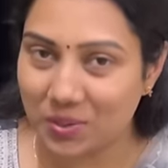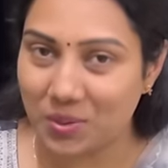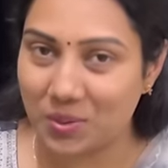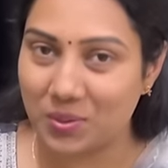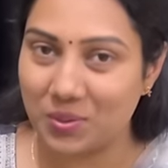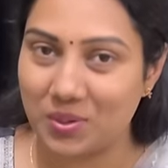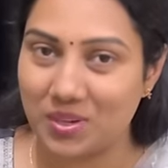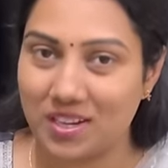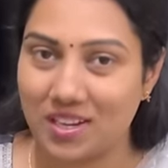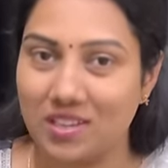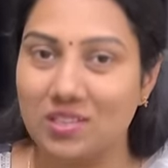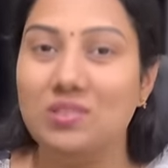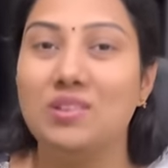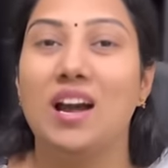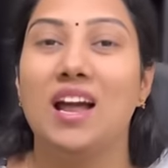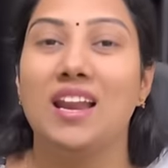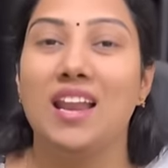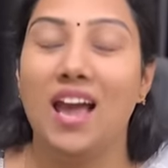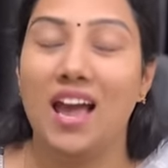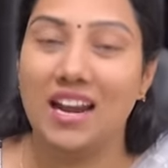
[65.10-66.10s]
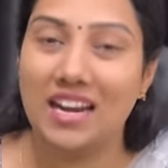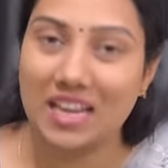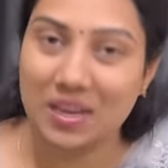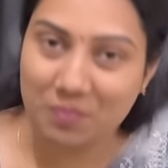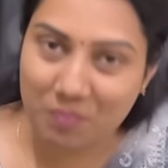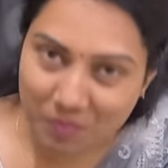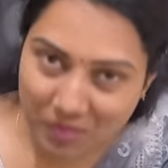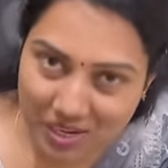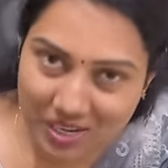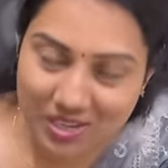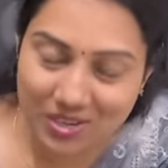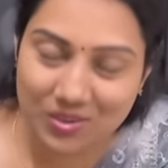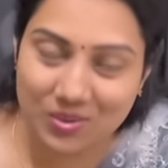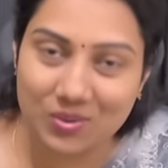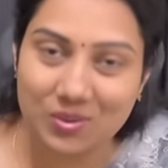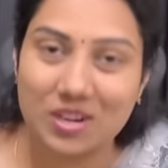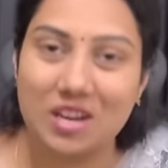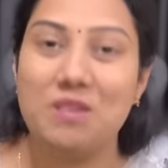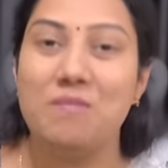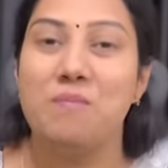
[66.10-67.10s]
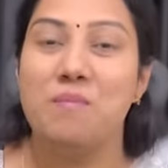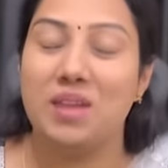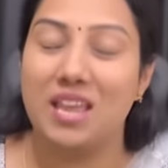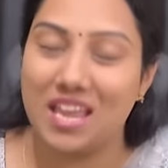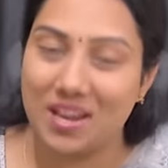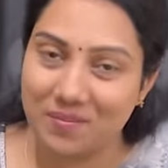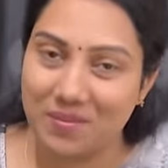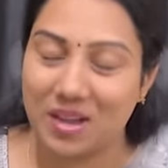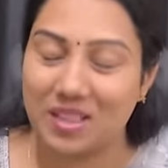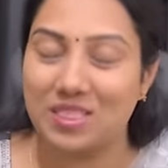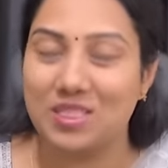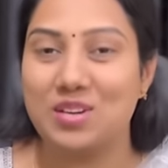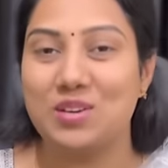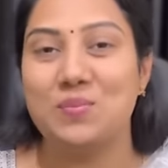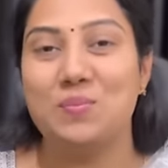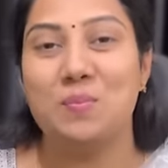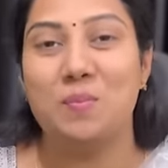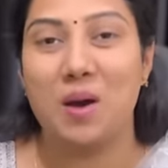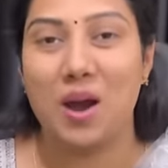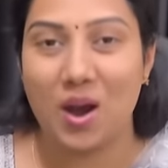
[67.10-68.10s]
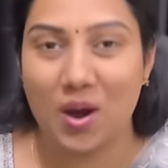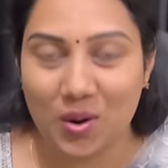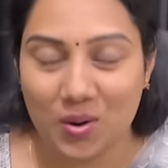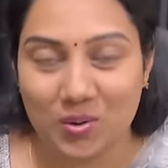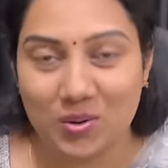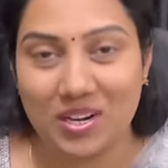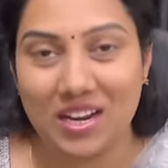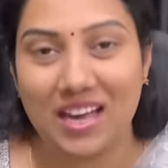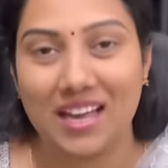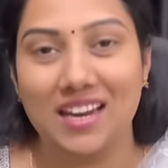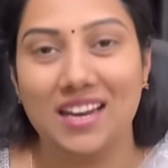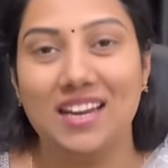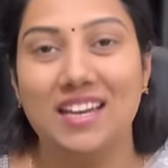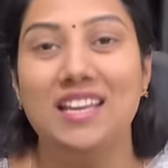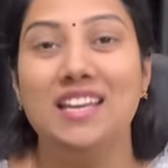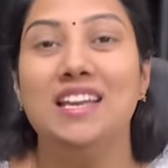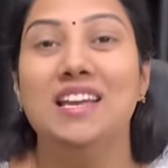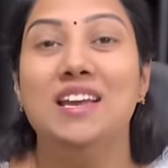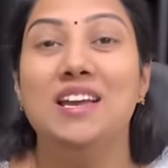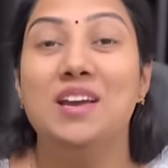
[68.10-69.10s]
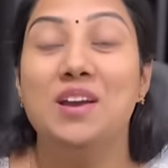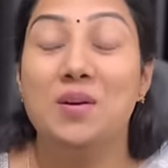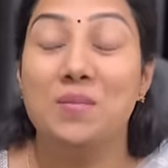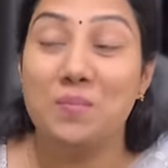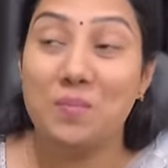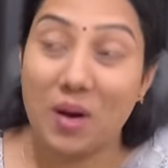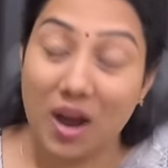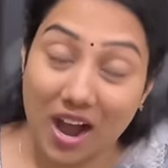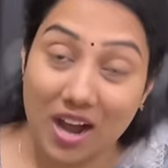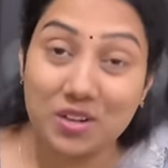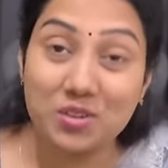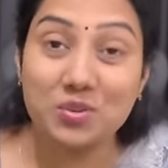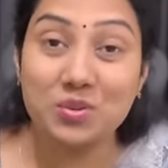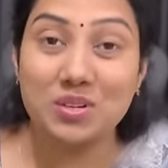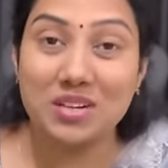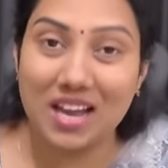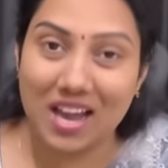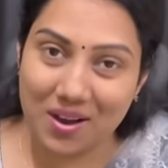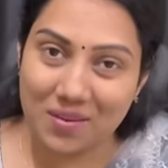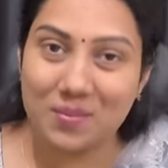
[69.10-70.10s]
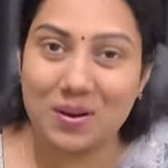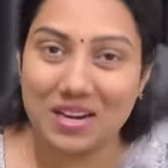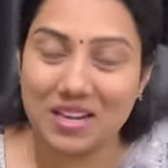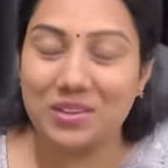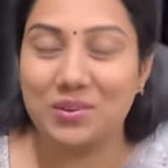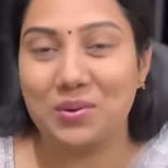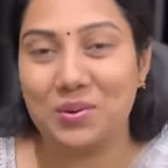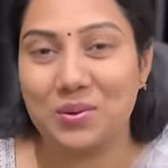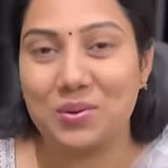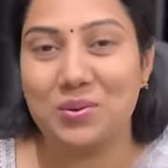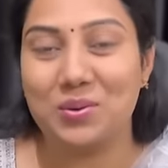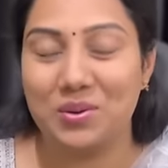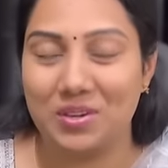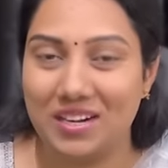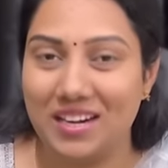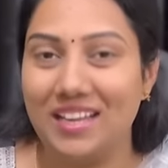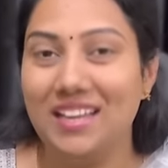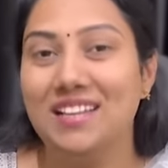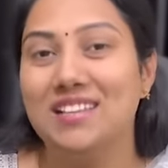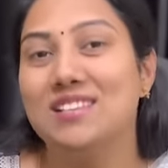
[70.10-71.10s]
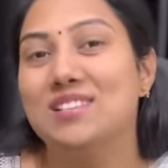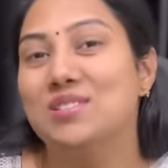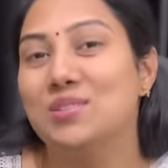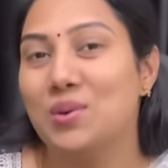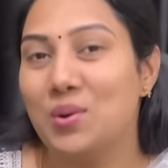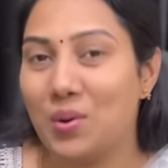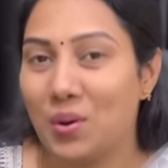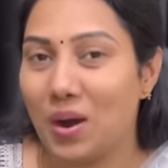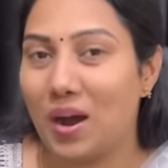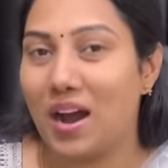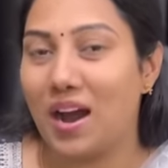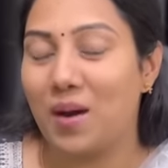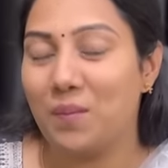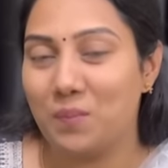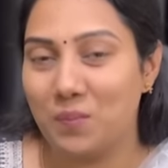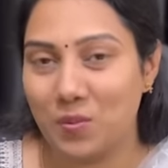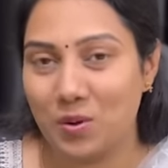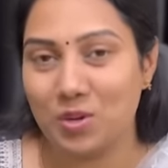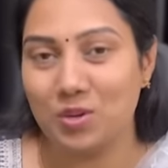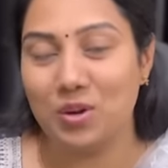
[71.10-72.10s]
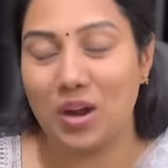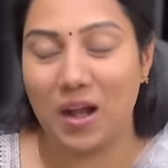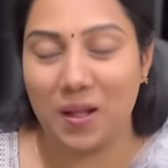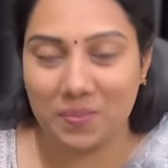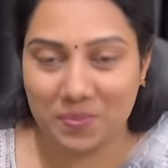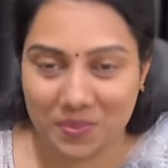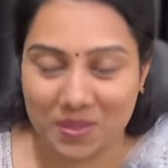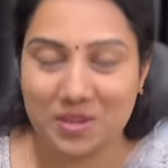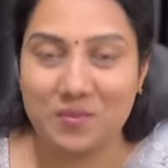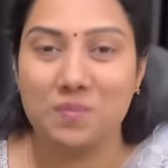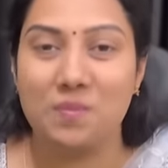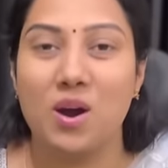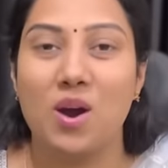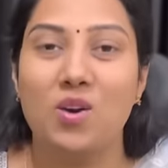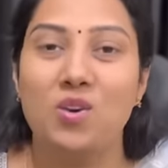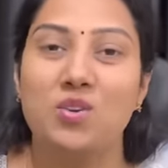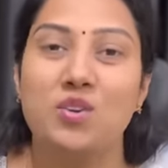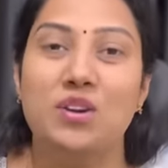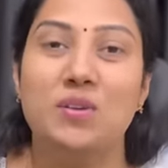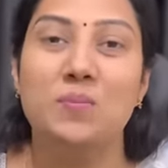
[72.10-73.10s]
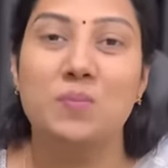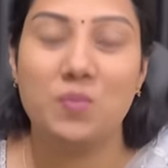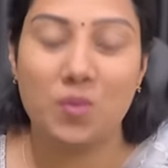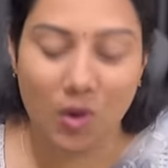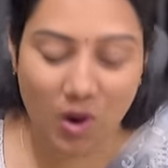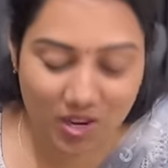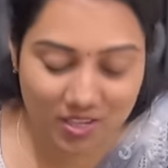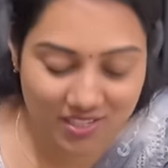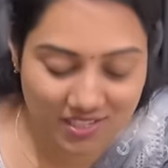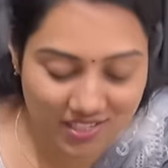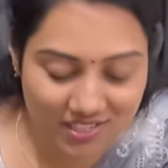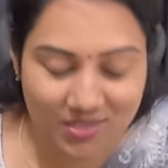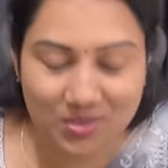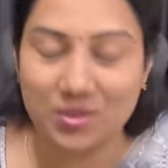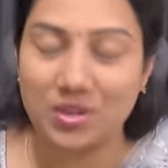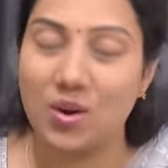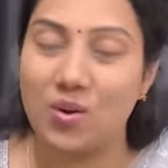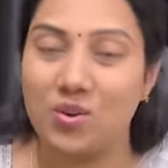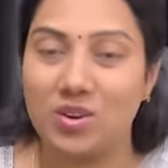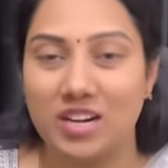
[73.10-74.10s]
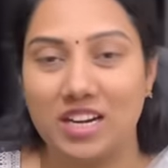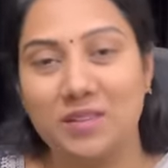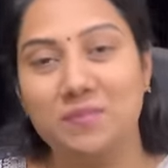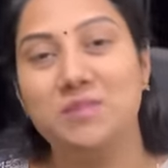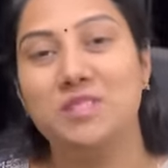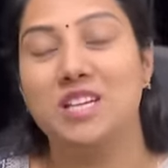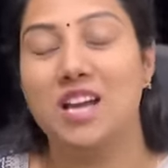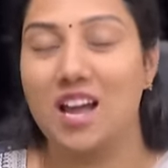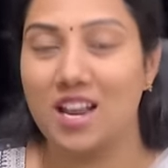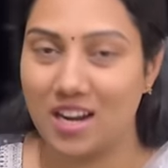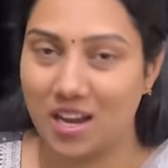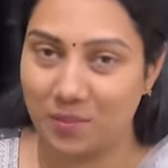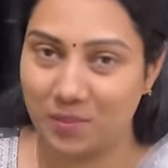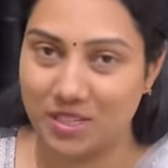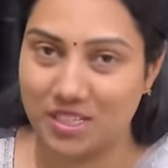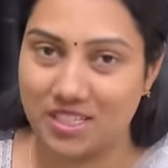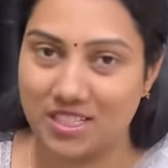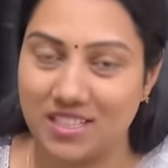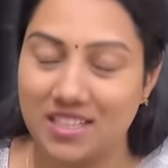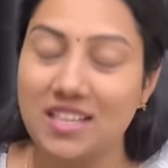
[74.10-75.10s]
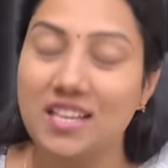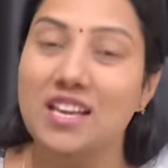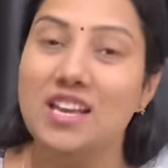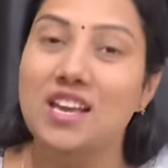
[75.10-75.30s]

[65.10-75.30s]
కోరుకుంటాను అలానే మీరు కూడా మేమందరం బాగుండాలని బాగున్నామని కోరుకోండి సో అప్పుడు అందరం బాగుండడం పాజిటివ్గా ఉండడం చాలా మంచిది